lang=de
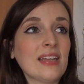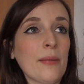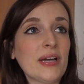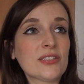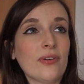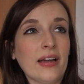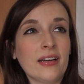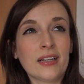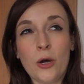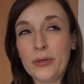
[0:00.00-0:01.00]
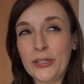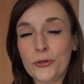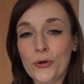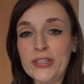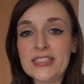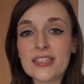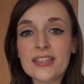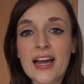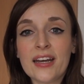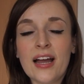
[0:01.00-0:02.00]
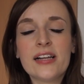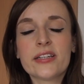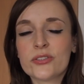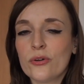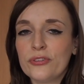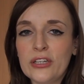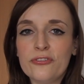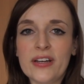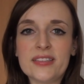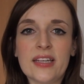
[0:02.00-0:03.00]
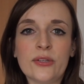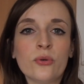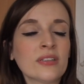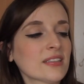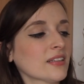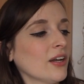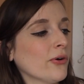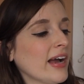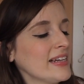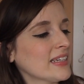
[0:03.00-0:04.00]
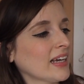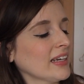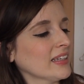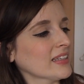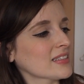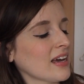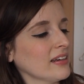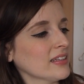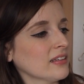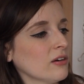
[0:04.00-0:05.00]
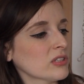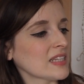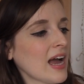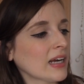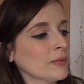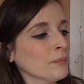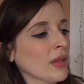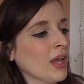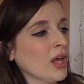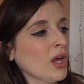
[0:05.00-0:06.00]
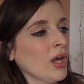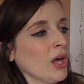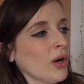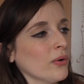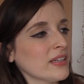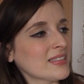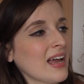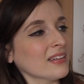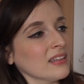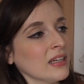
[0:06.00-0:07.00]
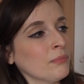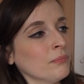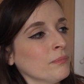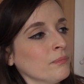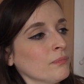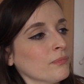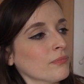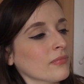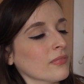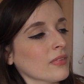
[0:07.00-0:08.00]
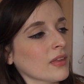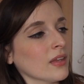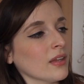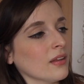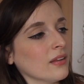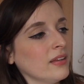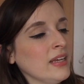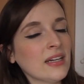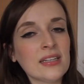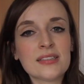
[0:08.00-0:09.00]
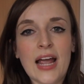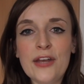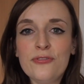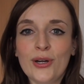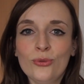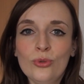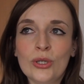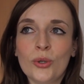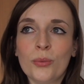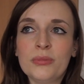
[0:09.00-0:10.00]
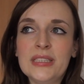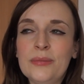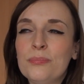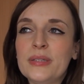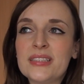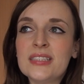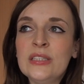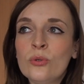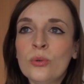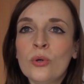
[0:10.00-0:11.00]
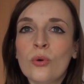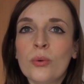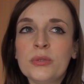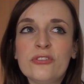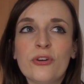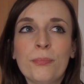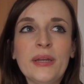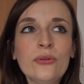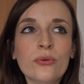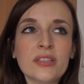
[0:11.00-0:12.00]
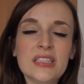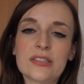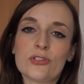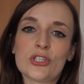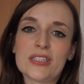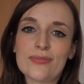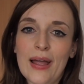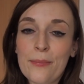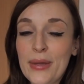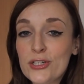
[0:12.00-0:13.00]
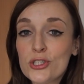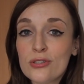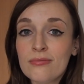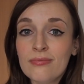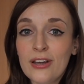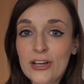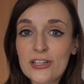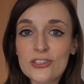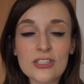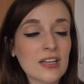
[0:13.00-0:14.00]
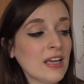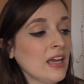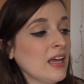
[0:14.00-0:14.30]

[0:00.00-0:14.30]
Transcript: Damals war er, glaube ich, 19 Jahre alt, also auf jeden Fall sehr jung. Das genaue Alter kann ich jetzt gar nicht genau sagen. Und er sagt eben, hier geht es einfach nur um die Beziehung, um die Verbindung, die zwischen zwei Menschen herrscht